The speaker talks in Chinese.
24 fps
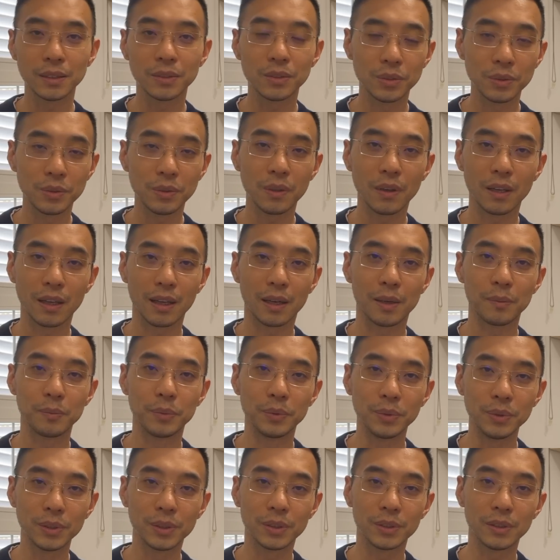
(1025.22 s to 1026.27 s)
军队啊，
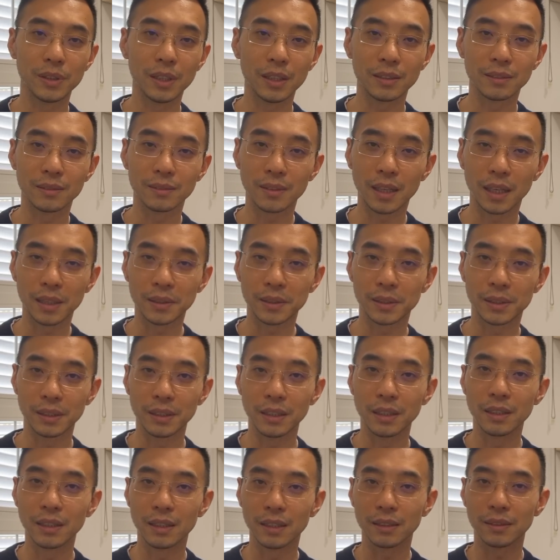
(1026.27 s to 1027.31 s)
不是说它是一
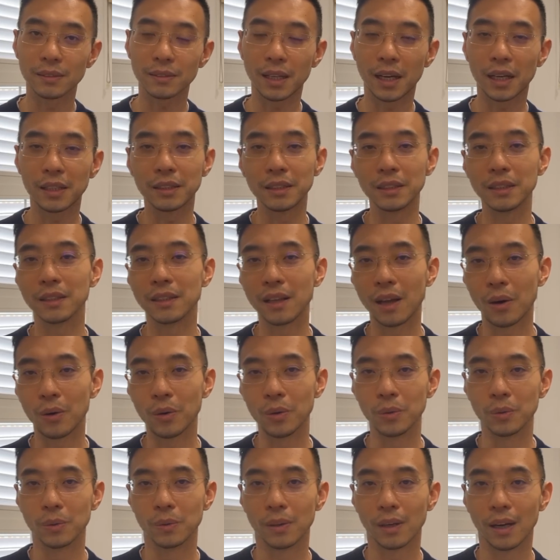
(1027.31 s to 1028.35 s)
个，它是一个老
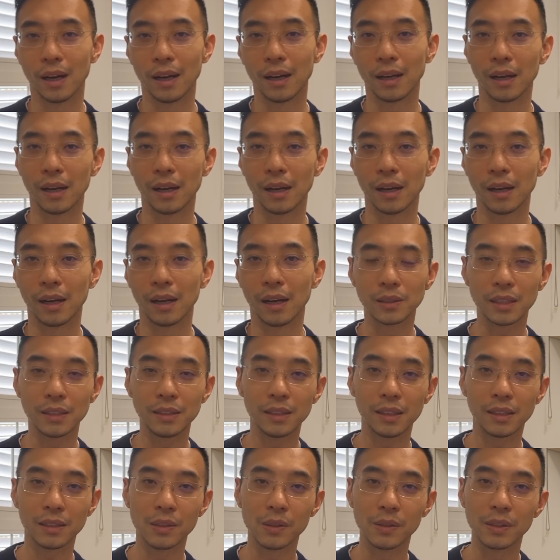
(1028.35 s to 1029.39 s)
虎啊，然后真
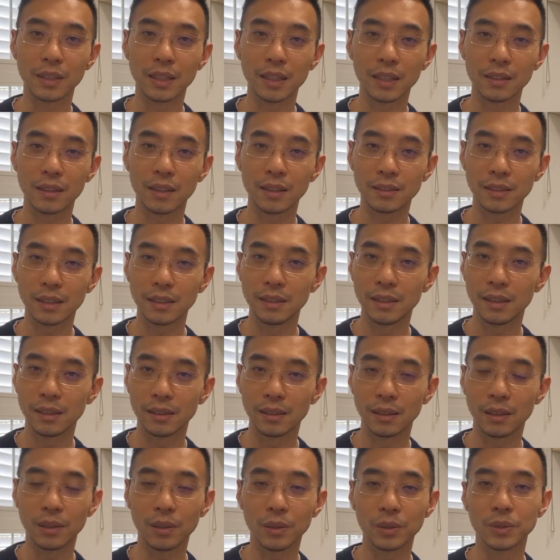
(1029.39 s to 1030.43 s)
正有一天它真的
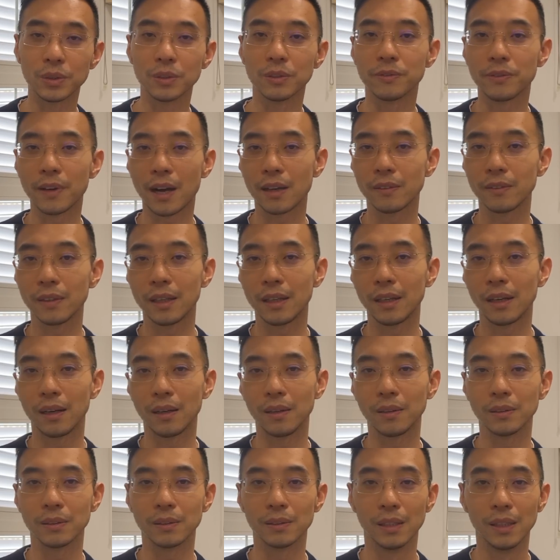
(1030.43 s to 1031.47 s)
能够去发威，然
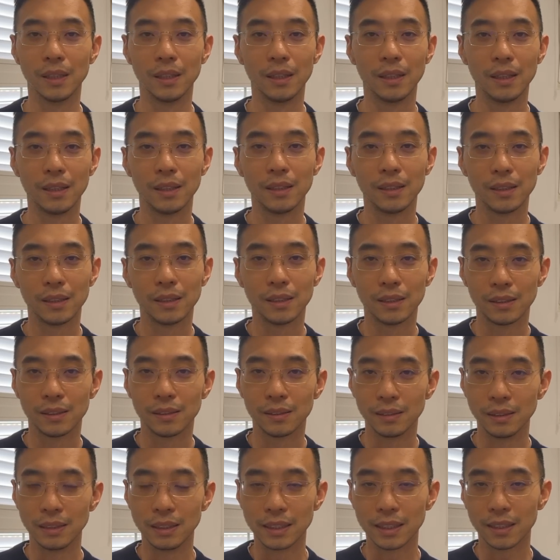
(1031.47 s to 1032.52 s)
后
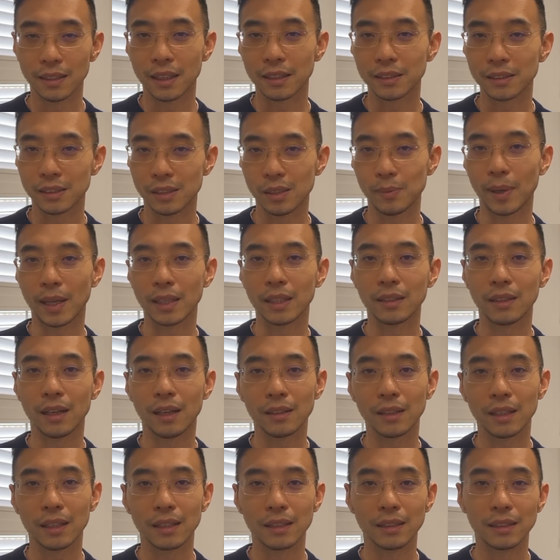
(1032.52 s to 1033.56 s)
你现在只是把它当
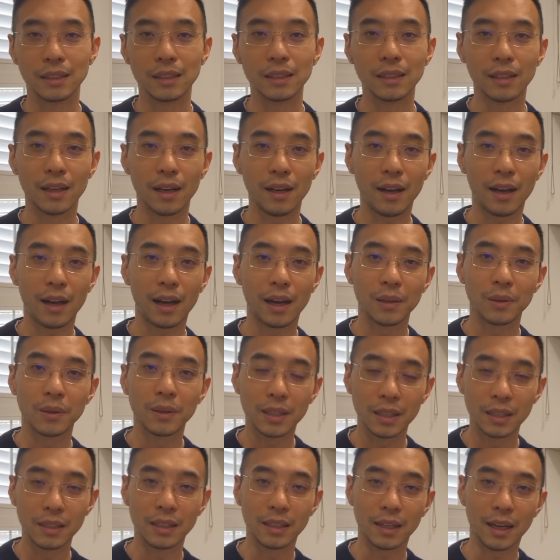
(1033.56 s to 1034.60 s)
这个一个 Hello
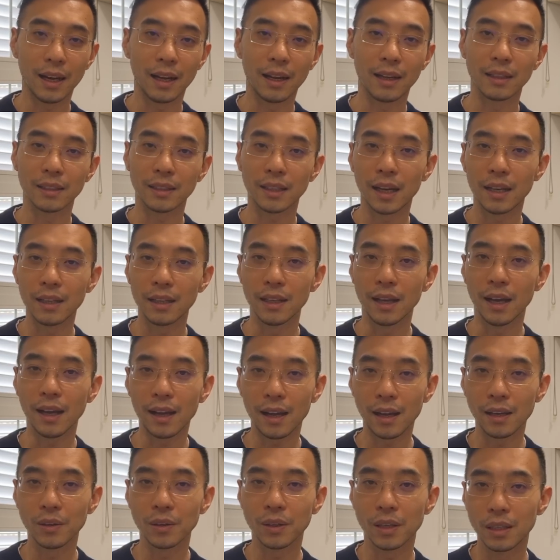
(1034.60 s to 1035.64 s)
Kitty 看啊，它连
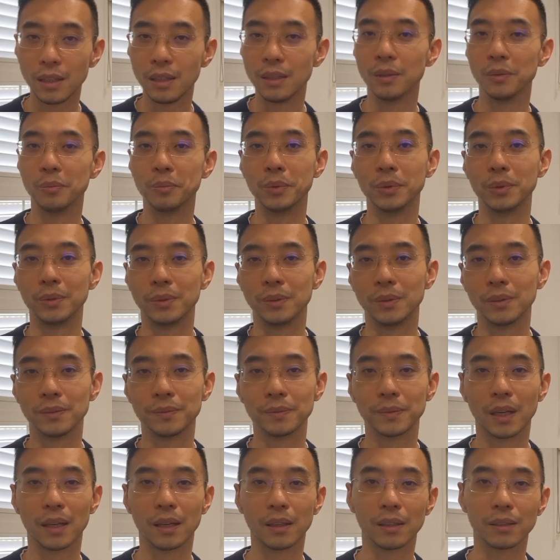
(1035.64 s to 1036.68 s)
Hello Kitty 都不如
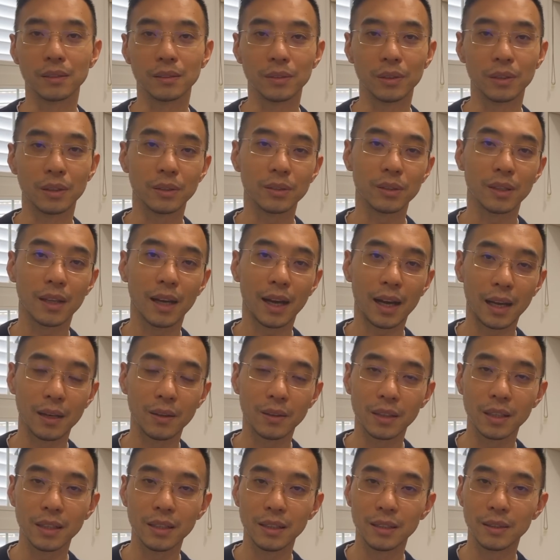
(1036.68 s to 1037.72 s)
啊。对，说到 Hello
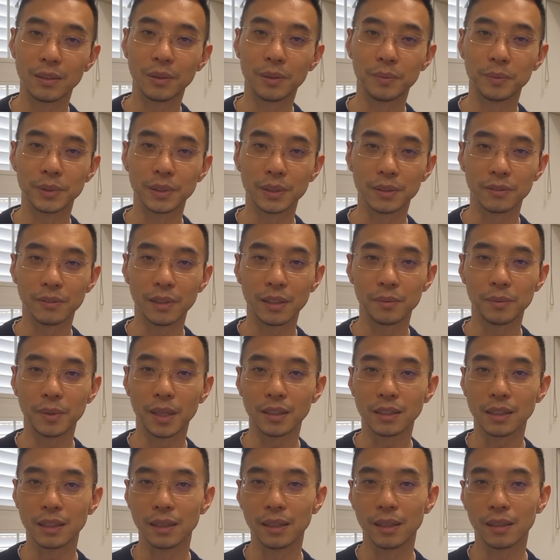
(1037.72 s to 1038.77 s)
Kitty，我们就是为什么要
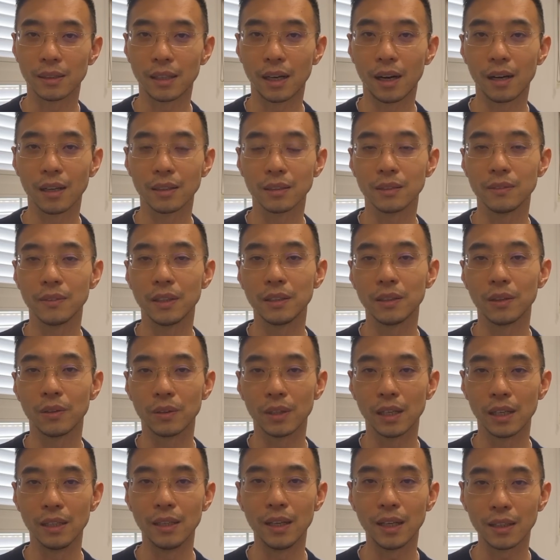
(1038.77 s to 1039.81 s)
引到这儿呢？因为有
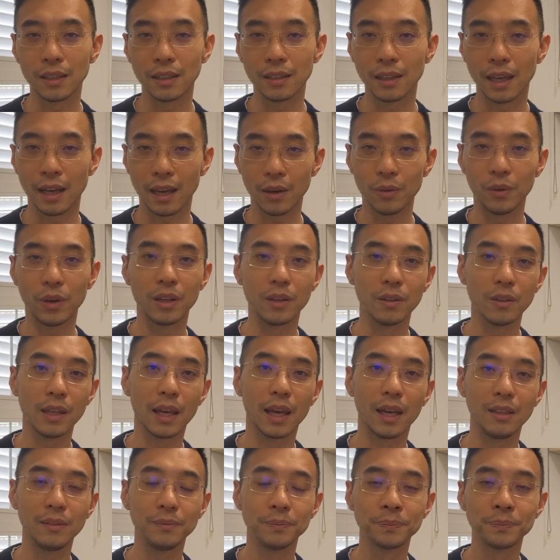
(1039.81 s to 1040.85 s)
人啊也给我留
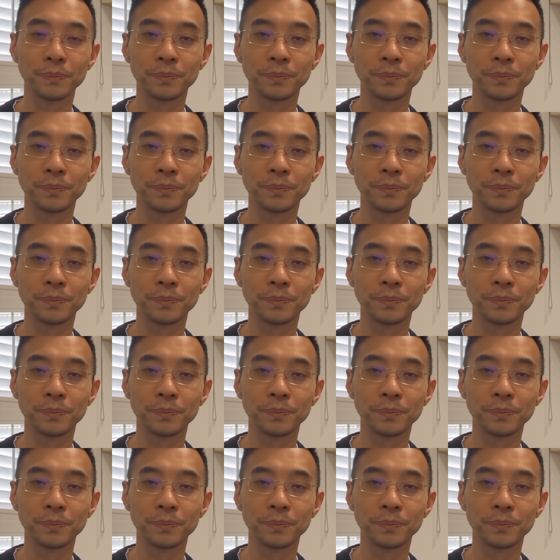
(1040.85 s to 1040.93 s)
言